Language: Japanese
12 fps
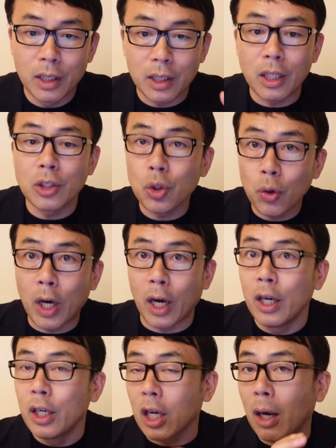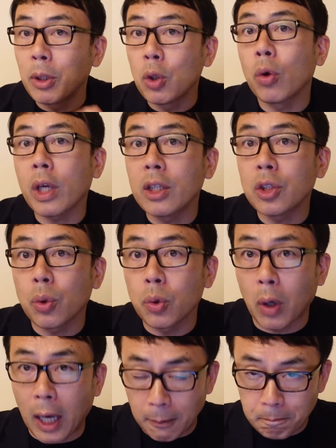現状は、紙の保険証
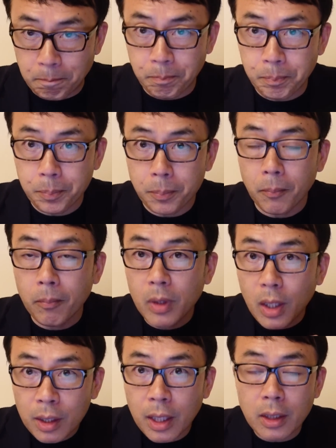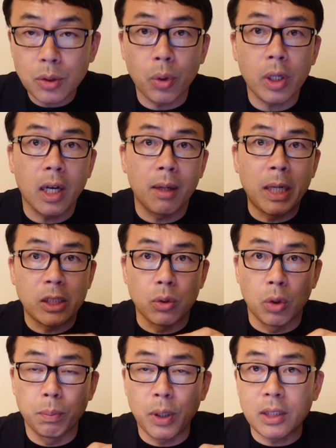とか、ね、それからまあ、そ
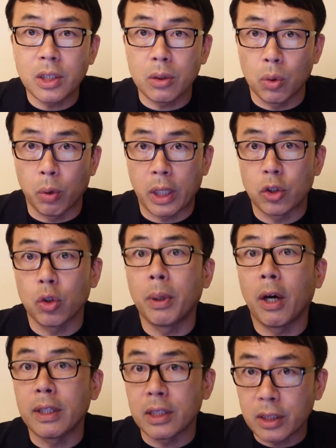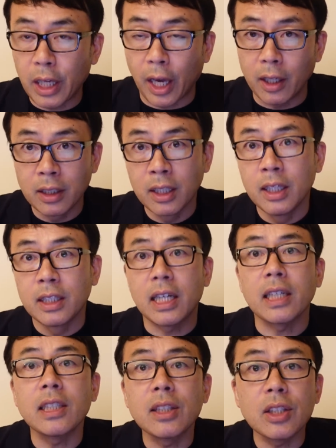の、プラスチックの保険証の場合はですね、
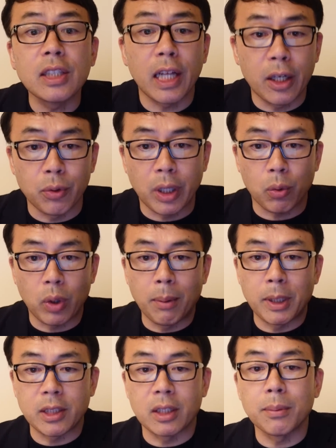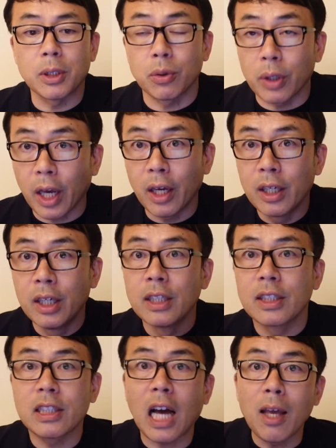写真ついてないので、これ、甘利さん言ってますよね。
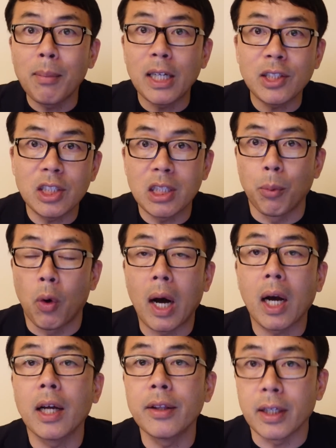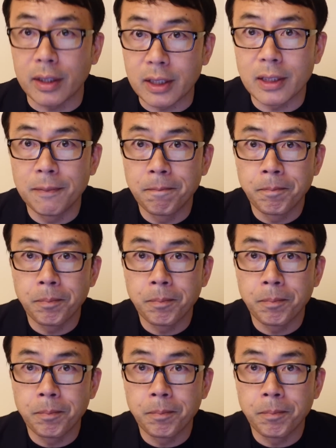使い回ししてもわかんないんです。